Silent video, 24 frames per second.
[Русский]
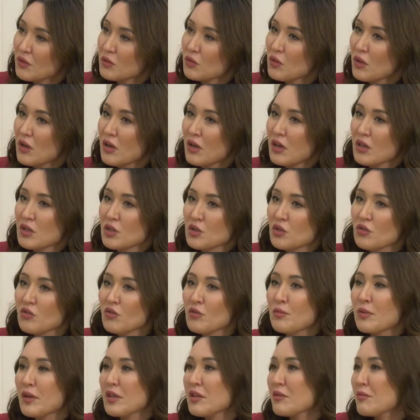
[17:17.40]
Ну а что
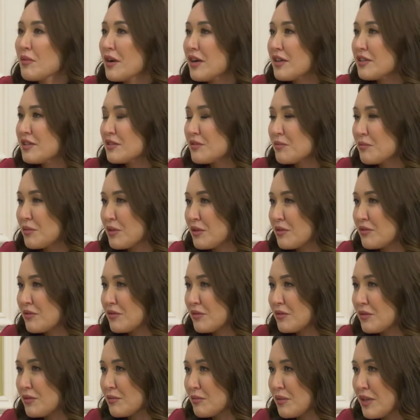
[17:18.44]
вы понимаете под
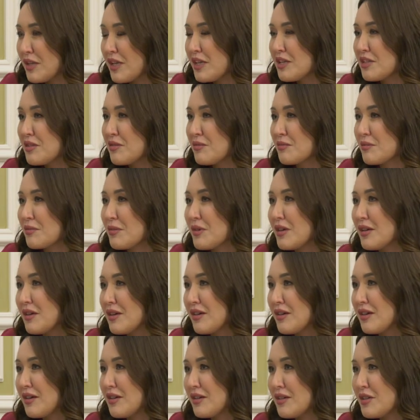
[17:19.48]
э, понятием
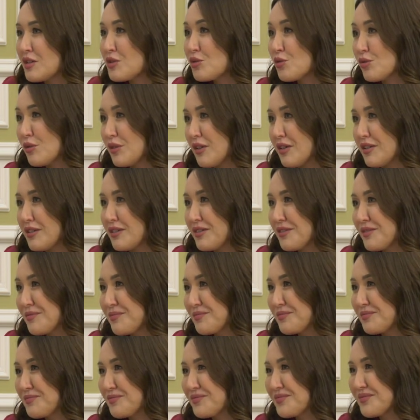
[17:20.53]
результат?
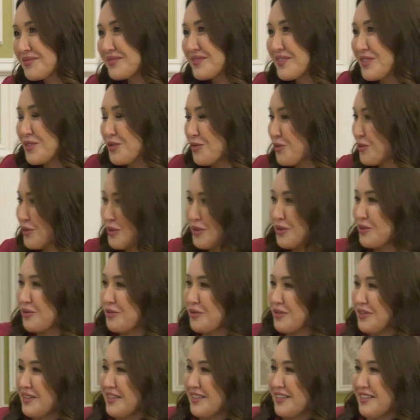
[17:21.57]
Что это
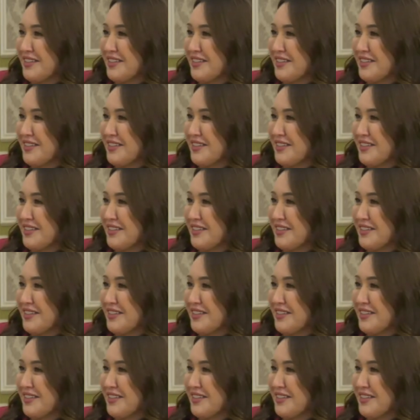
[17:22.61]
такое?